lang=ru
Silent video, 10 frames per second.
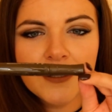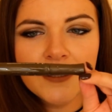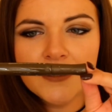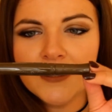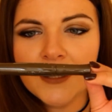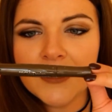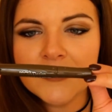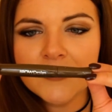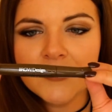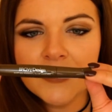это
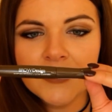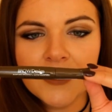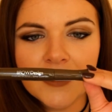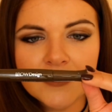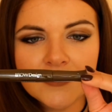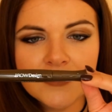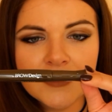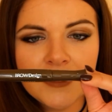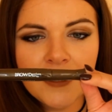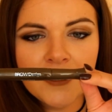оттенок
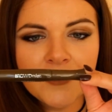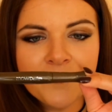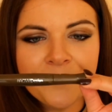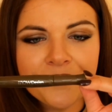для